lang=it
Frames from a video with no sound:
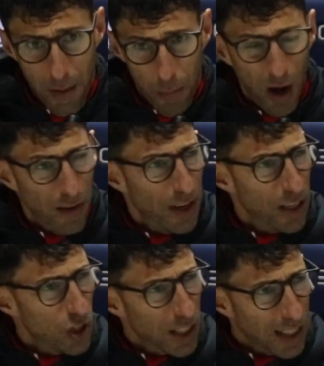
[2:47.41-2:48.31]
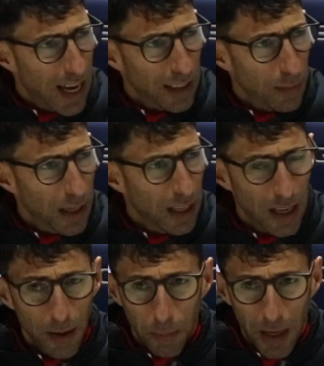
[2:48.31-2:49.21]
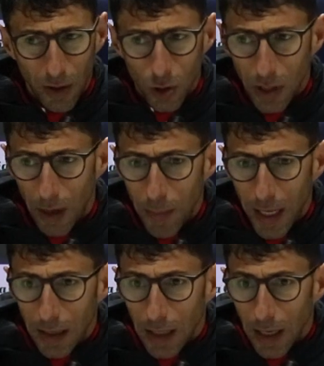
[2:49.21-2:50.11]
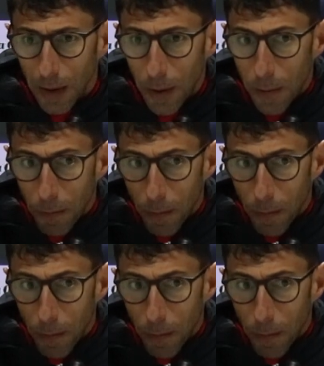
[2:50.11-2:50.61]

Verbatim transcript: poi alla fine c'è stata perché paradossalmente